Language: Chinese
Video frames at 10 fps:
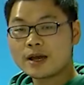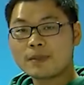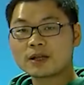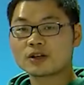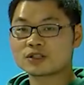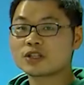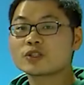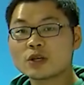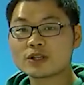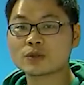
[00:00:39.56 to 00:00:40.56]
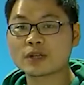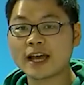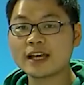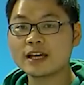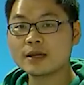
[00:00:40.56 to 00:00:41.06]
帮老师算出
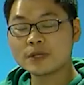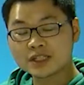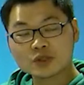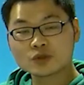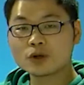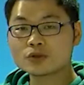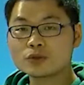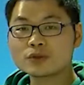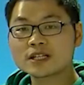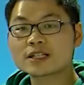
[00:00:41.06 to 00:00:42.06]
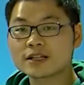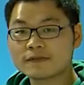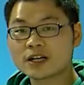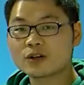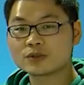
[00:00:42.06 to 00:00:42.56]
来，并且说出这个
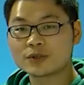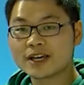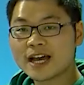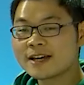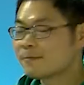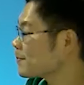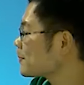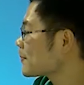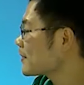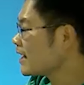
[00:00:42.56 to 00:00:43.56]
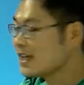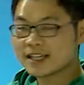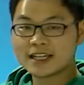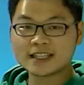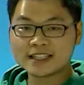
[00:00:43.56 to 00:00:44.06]
乘法口诀呀！
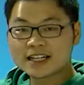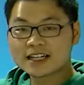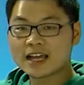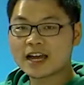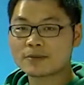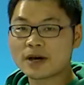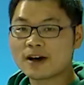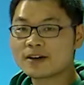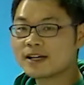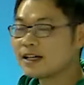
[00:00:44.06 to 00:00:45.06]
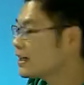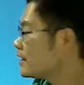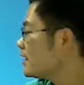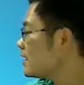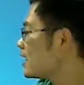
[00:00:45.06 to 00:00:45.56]
嘿，一个个来好不好？
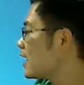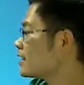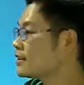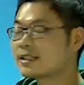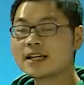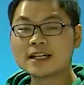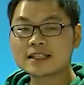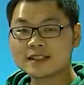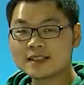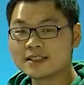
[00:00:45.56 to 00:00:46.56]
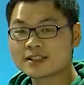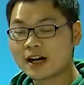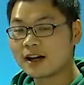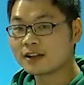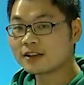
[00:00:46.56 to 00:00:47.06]
第一个四
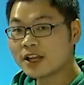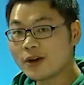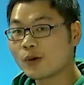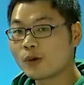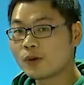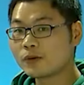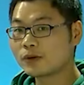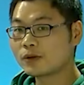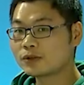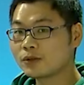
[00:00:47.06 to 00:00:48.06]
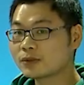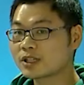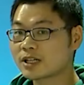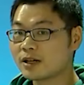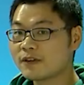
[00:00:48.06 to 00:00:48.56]
乘六，用
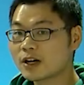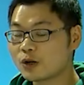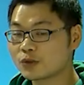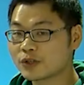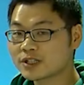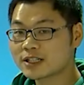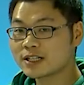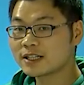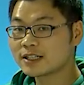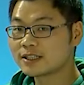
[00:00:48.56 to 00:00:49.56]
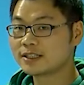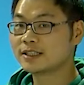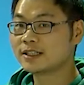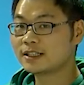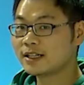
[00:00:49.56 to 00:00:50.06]
的乘法口诀是，
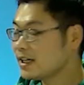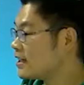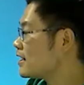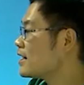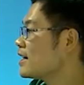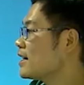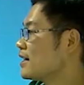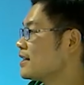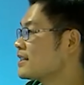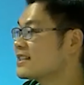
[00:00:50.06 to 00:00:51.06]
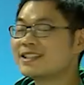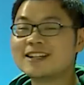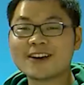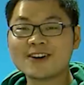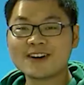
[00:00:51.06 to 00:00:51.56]
嘿，四
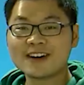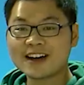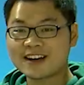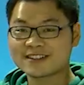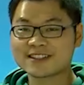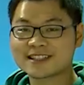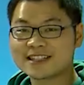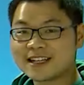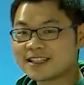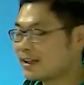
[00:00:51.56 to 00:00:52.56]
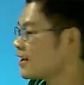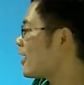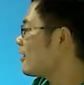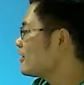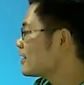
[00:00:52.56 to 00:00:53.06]
六二十四，很
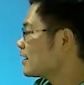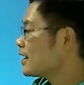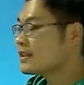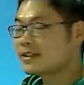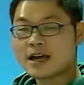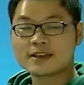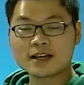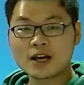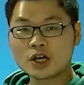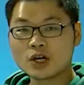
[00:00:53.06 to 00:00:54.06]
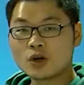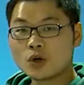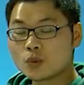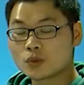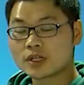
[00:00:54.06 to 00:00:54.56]
好。下一个
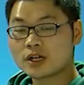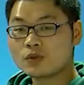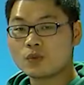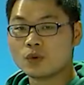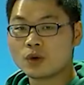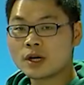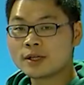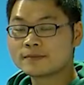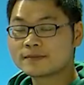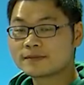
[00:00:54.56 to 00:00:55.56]
五乘五，